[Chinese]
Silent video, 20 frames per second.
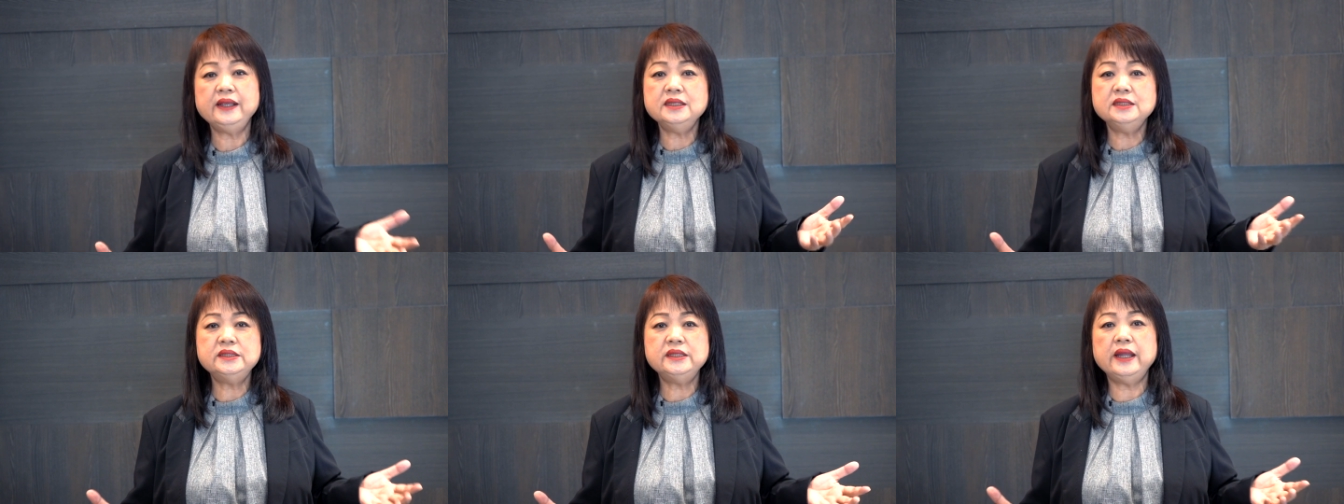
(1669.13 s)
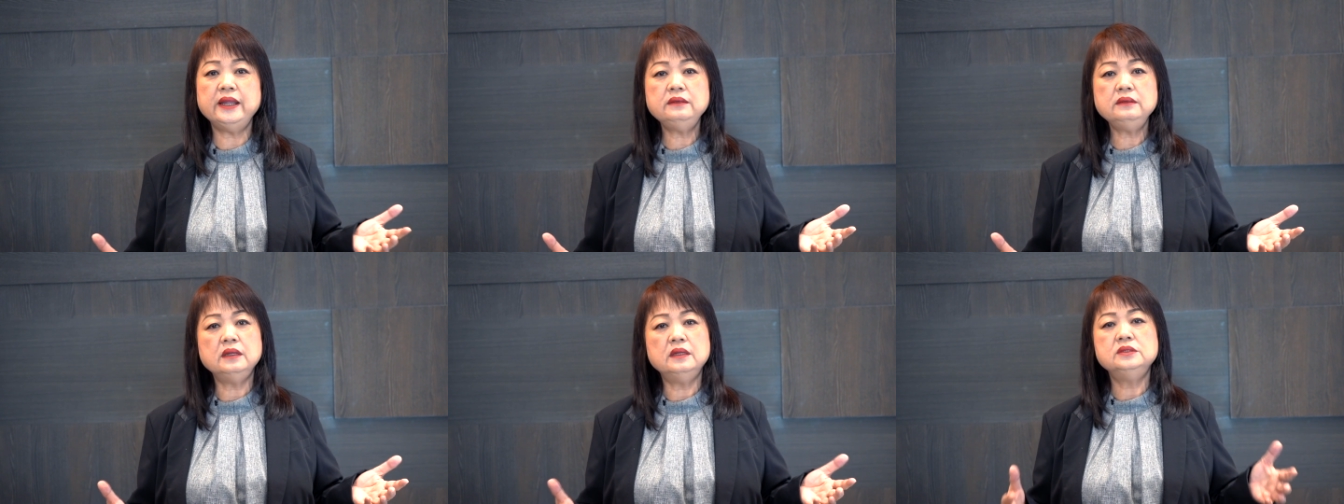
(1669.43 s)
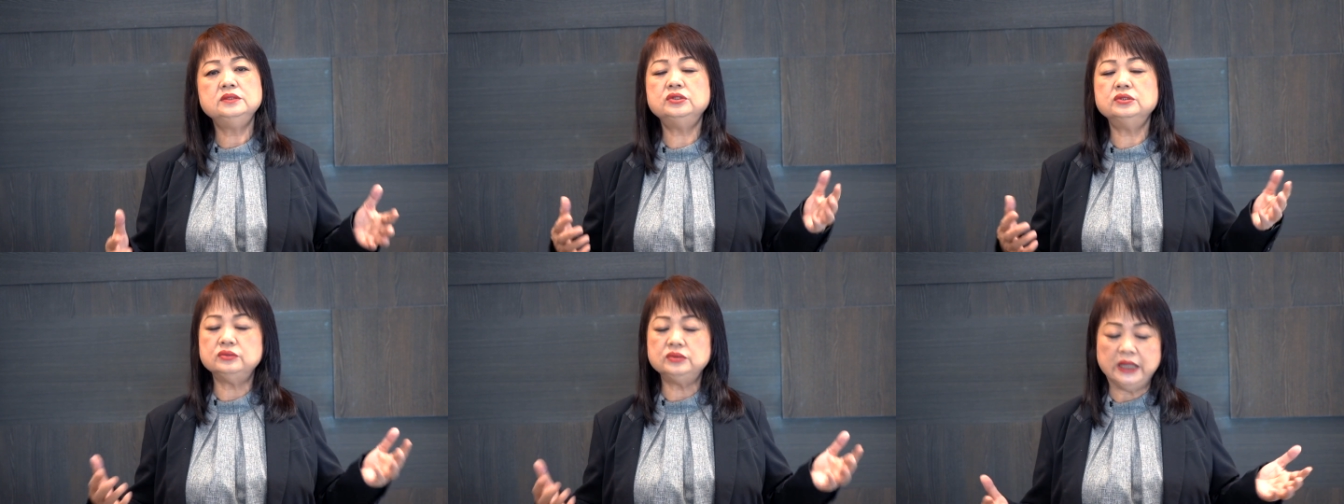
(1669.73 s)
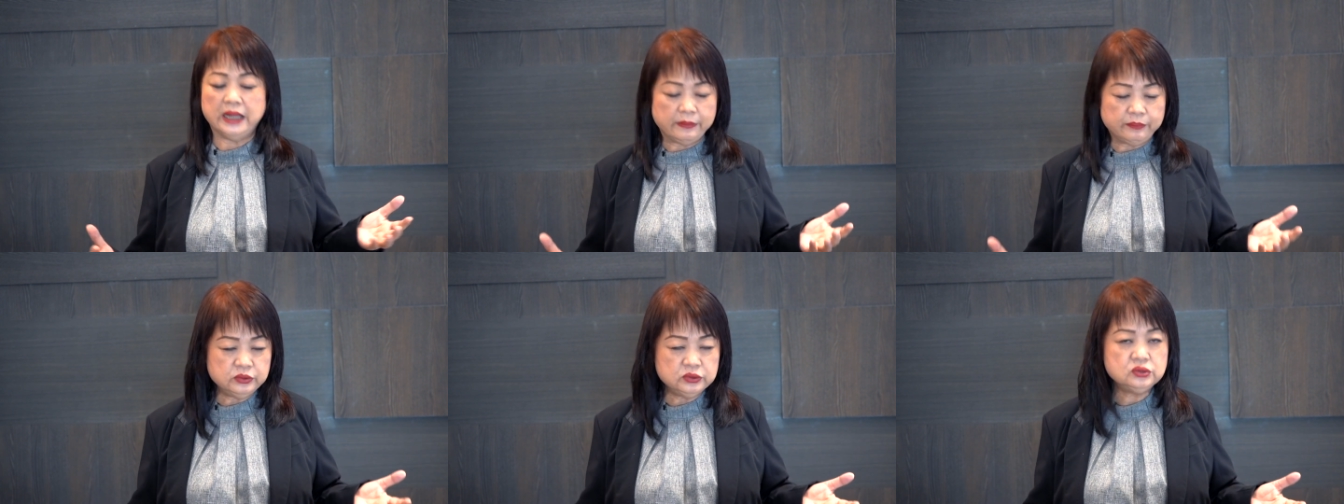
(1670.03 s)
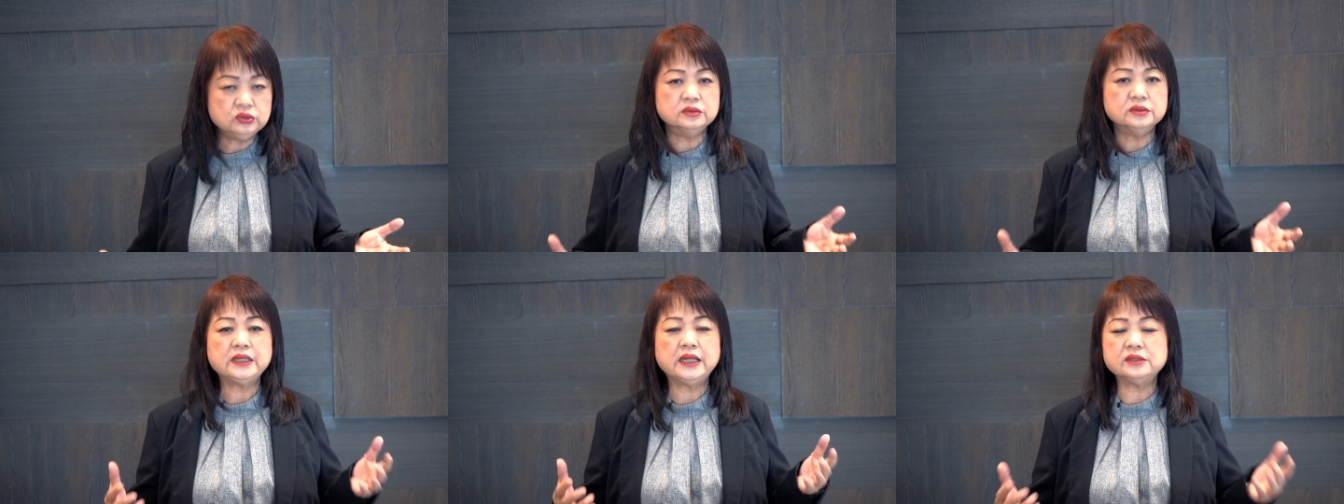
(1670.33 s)
一千就拿不
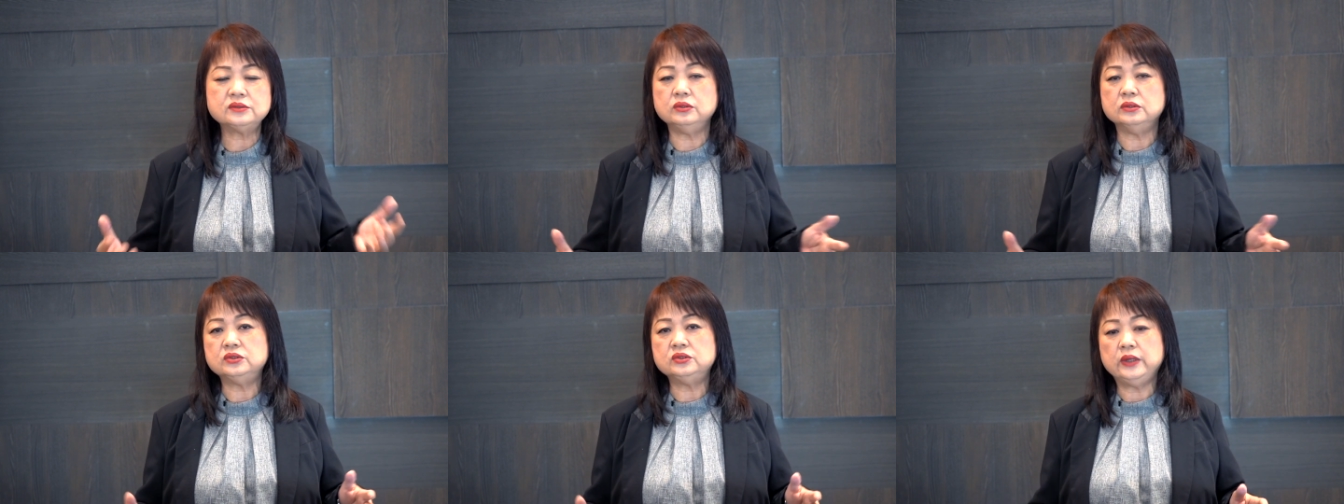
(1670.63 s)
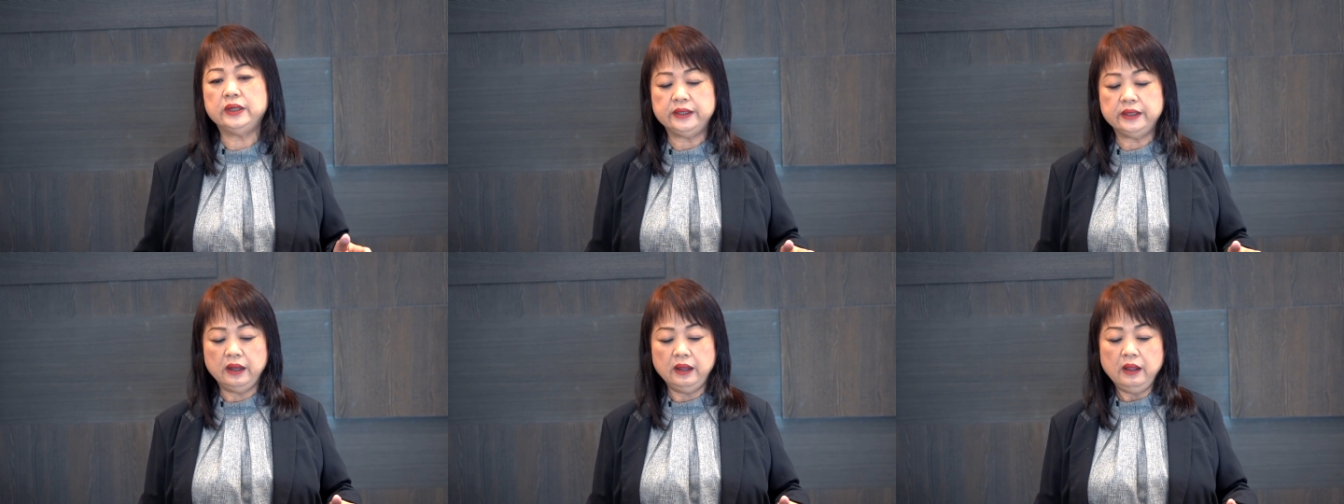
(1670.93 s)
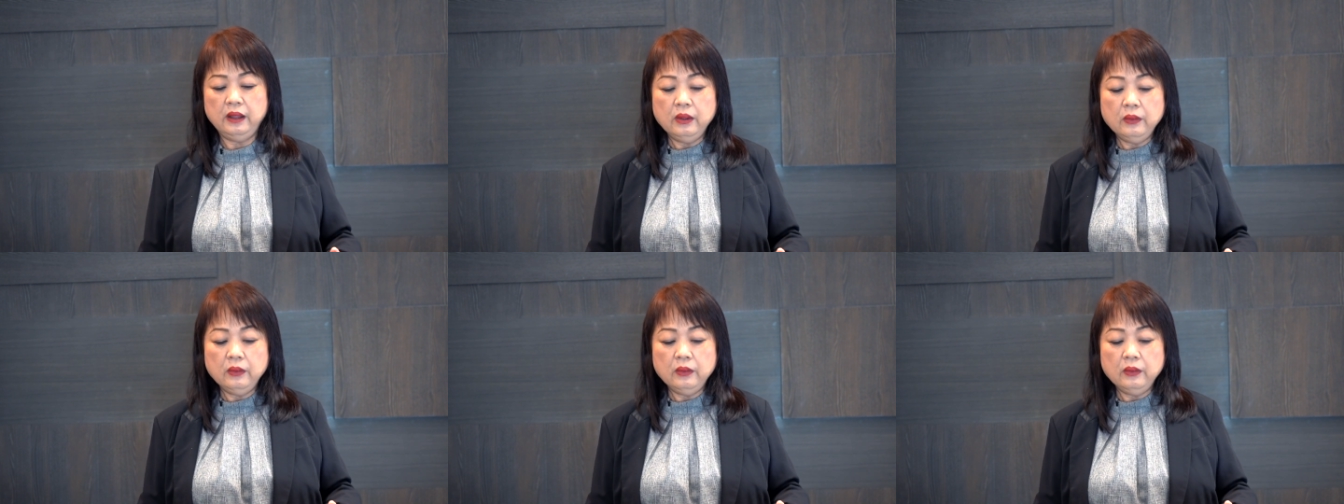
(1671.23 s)
出他所赚的。